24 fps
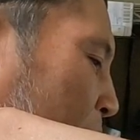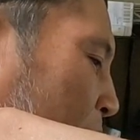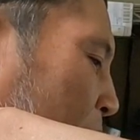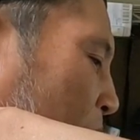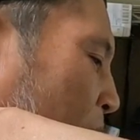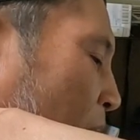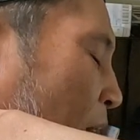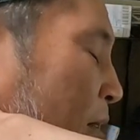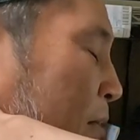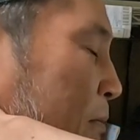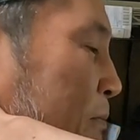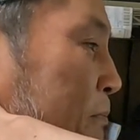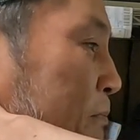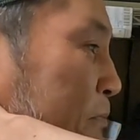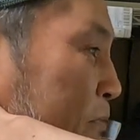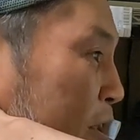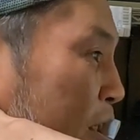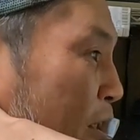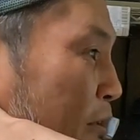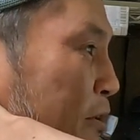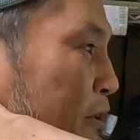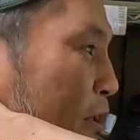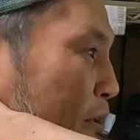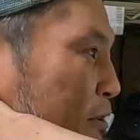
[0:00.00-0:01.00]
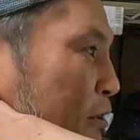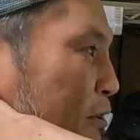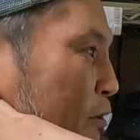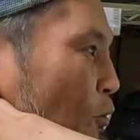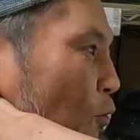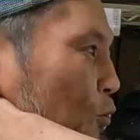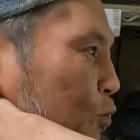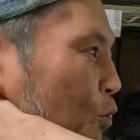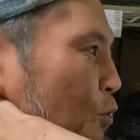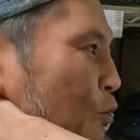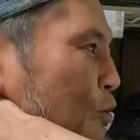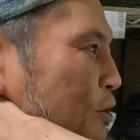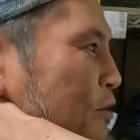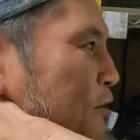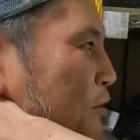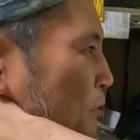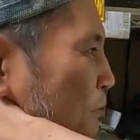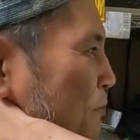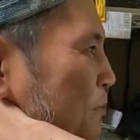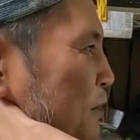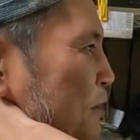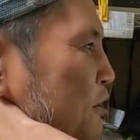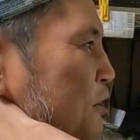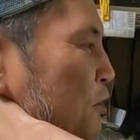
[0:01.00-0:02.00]
あいやいや、音いい
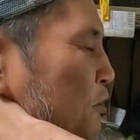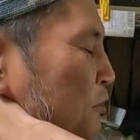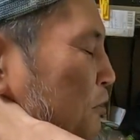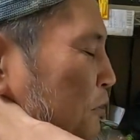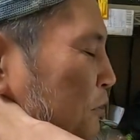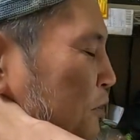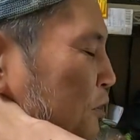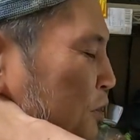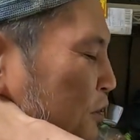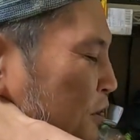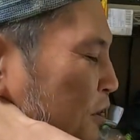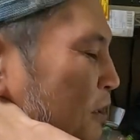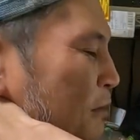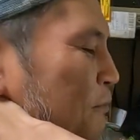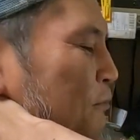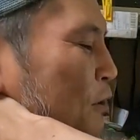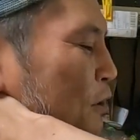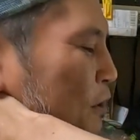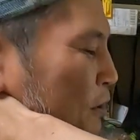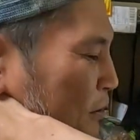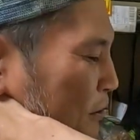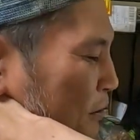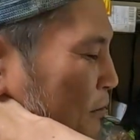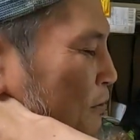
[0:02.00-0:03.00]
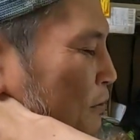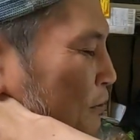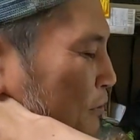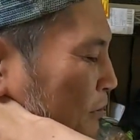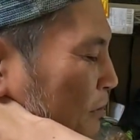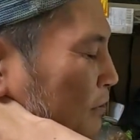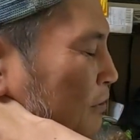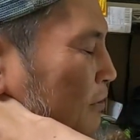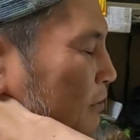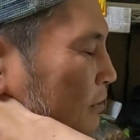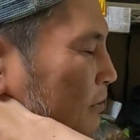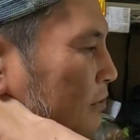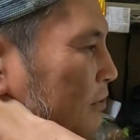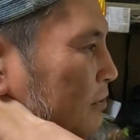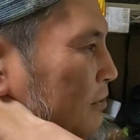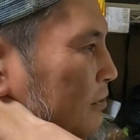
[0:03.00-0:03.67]
よ、めっちゃ好きやもん。う